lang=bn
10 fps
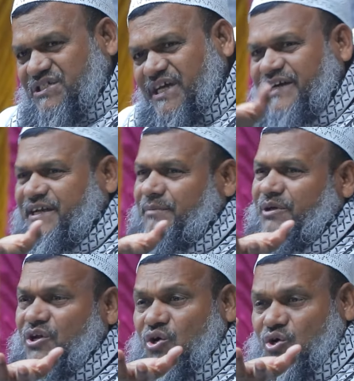সেটা
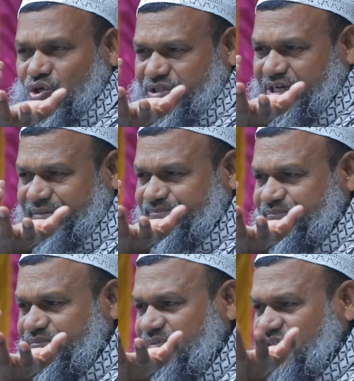ভিন্ন কথা
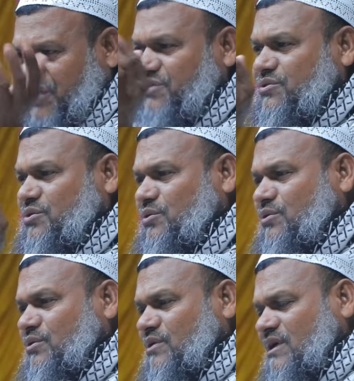কিন্তু
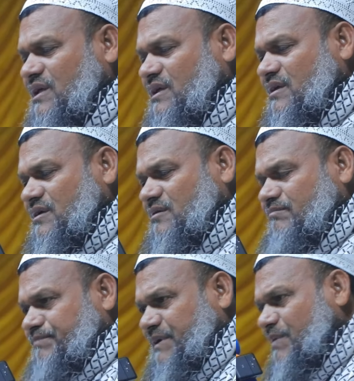
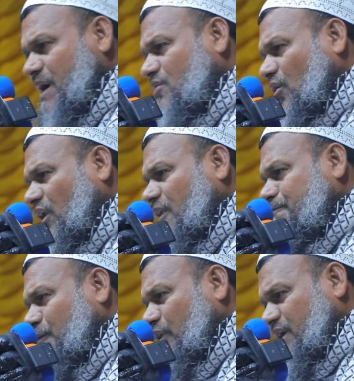বিবাহ করার
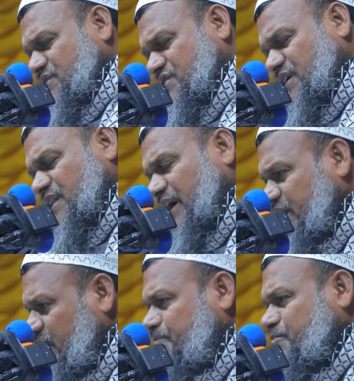পরে
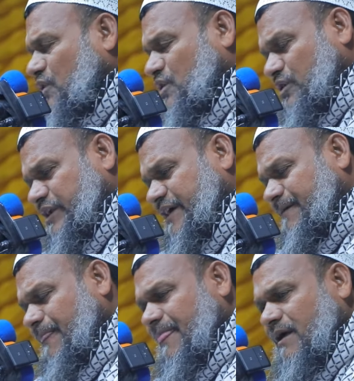জেনায় লিপ্ত হলে
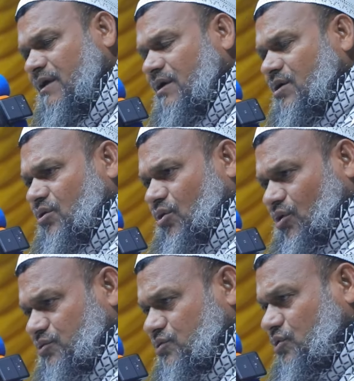
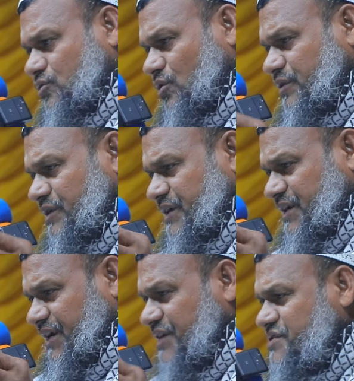অন্তত
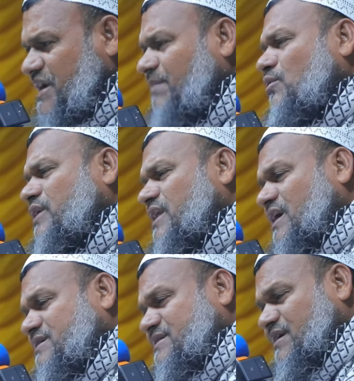এইটা মনে
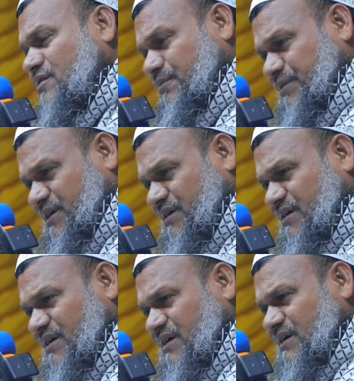রাখতে হবে
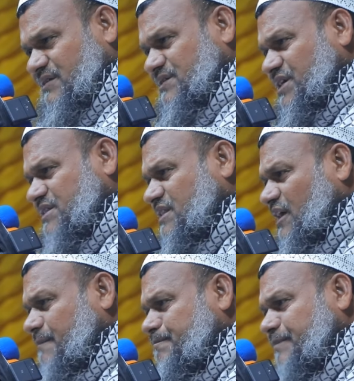যে
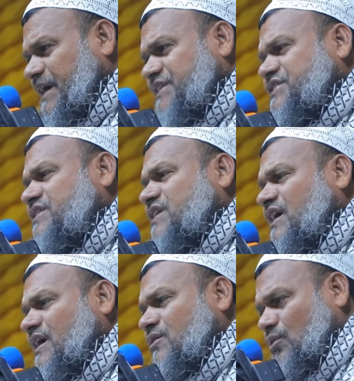তার বেঁচে
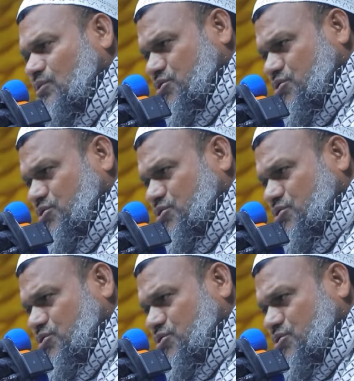থাকার কোনো